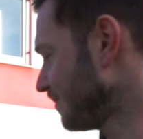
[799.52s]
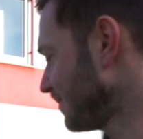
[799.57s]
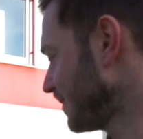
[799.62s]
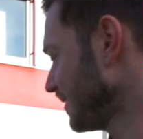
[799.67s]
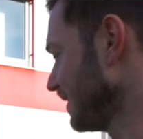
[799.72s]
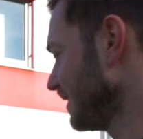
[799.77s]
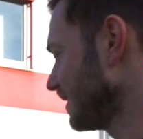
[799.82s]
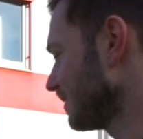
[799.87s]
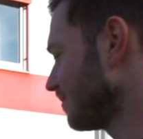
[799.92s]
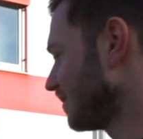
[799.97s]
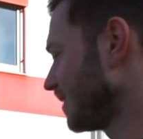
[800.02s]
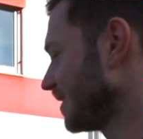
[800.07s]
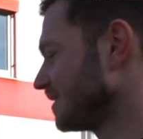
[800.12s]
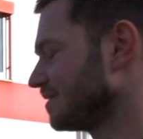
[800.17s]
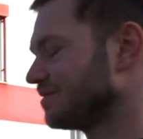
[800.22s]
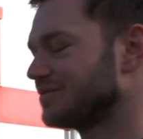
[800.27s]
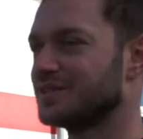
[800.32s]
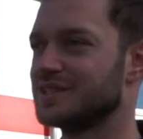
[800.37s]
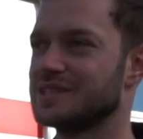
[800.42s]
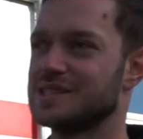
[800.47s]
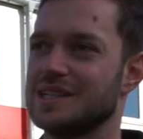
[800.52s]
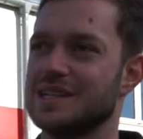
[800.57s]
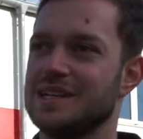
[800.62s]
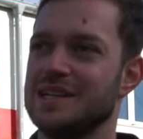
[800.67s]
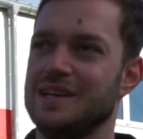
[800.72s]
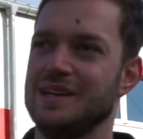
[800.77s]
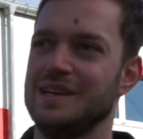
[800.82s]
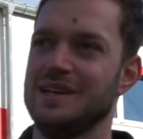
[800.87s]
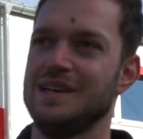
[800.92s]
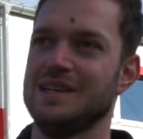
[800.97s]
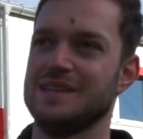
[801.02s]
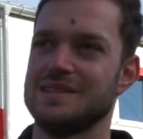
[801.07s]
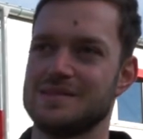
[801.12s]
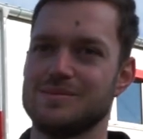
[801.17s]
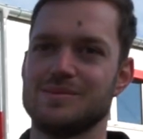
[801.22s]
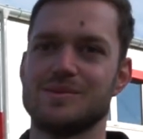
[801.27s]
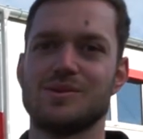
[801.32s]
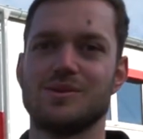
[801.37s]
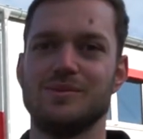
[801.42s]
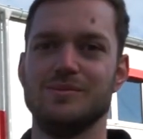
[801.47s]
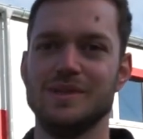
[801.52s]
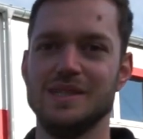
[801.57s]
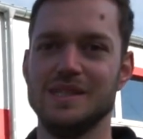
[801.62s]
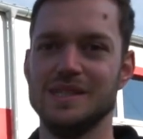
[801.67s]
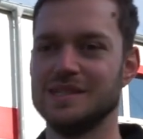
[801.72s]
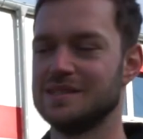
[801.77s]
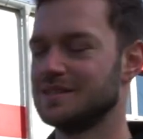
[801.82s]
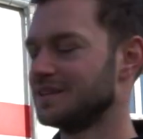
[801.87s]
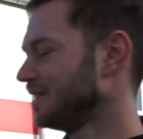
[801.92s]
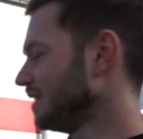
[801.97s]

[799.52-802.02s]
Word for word: aber hier hat man halt den Vorteil, dass man es kombiniert.